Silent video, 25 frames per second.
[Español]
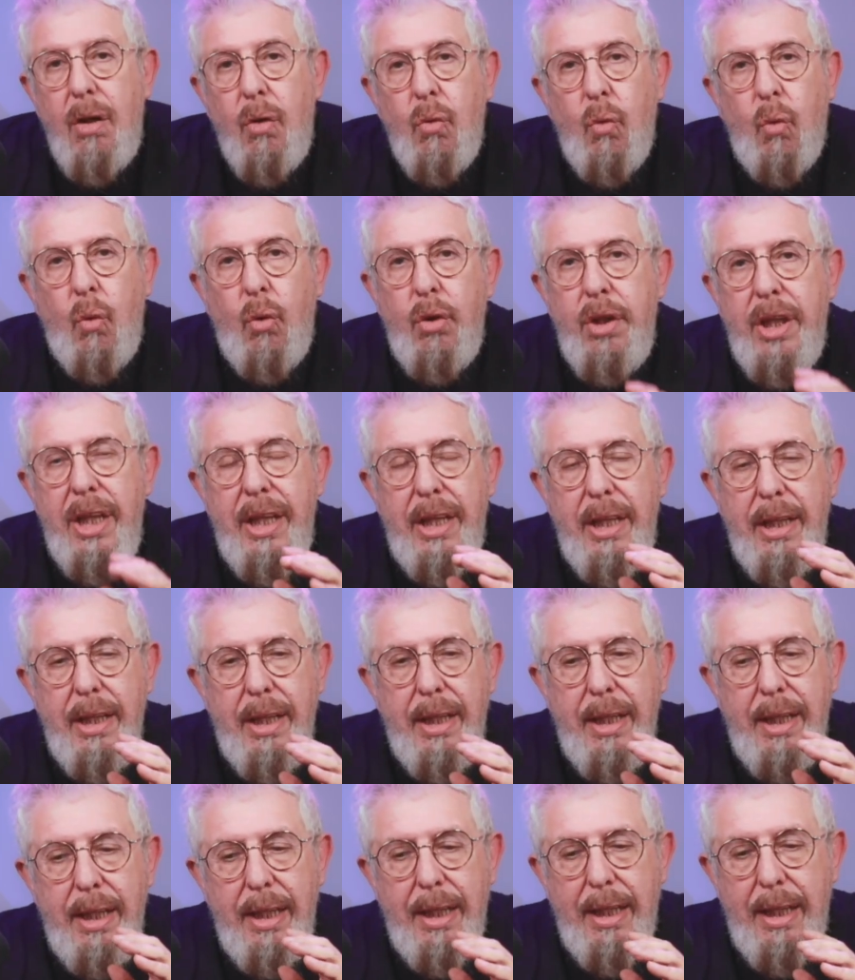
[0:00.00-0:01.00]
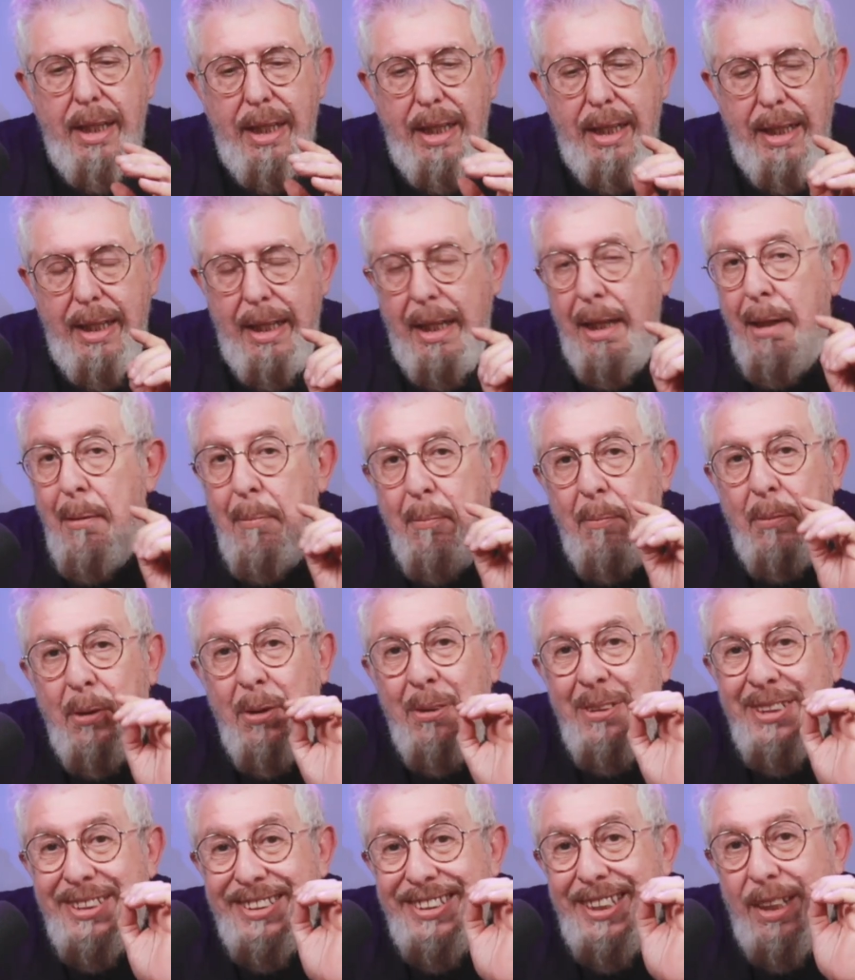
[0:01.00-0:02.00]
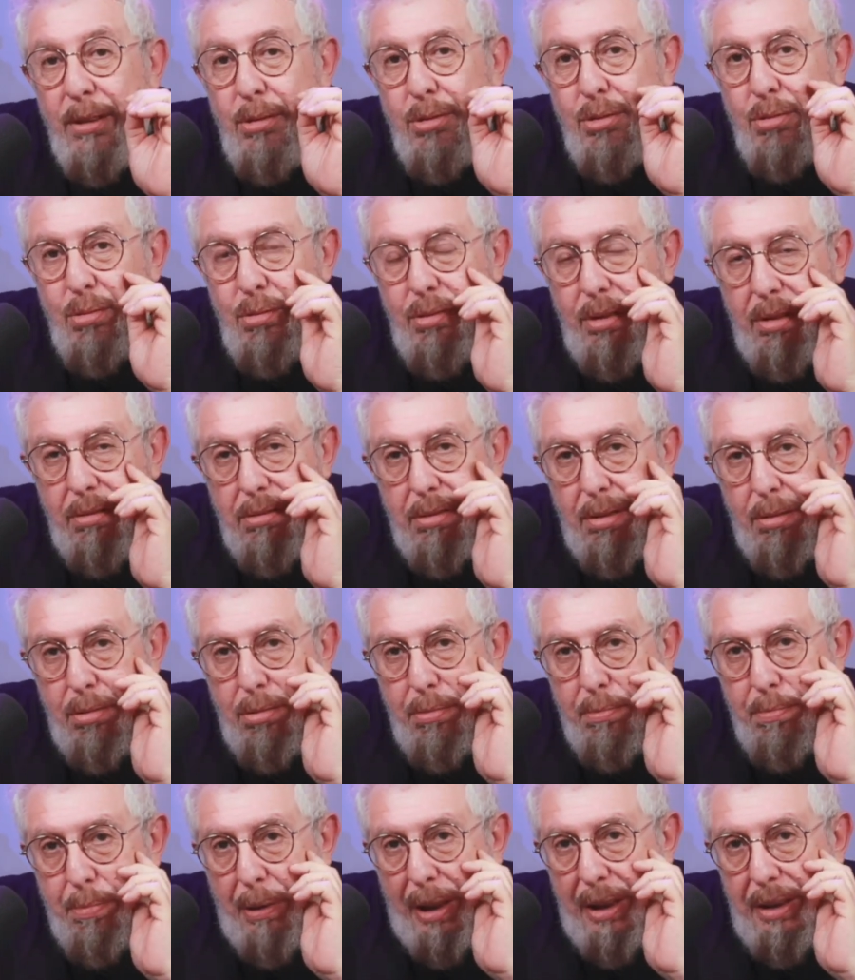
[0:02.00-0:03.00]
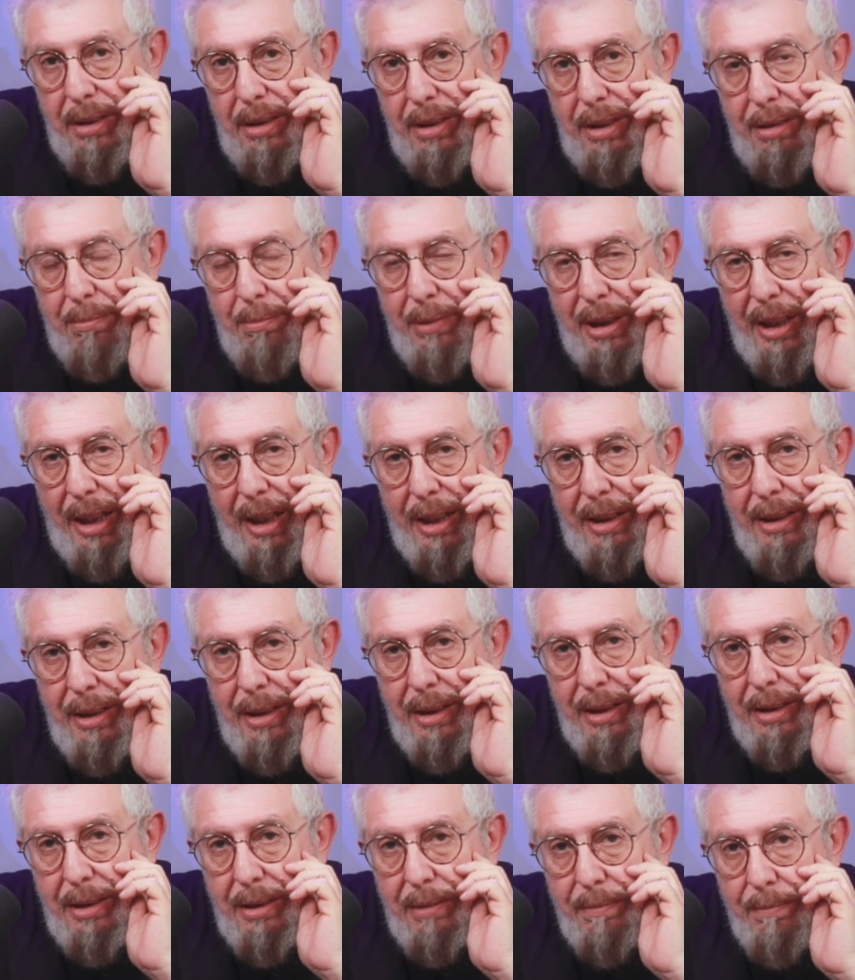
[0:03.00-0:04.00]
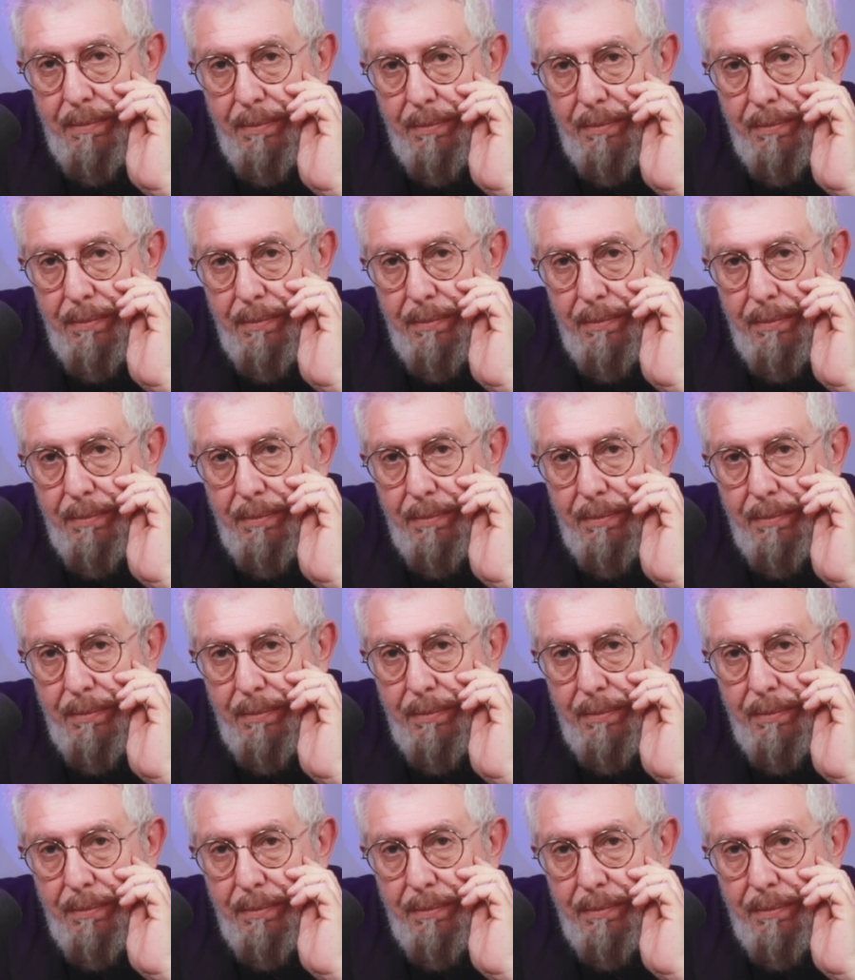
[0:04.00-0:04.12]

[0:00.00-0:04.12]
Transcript: Oye, pero Estados Unidos es un país de inmigrantes.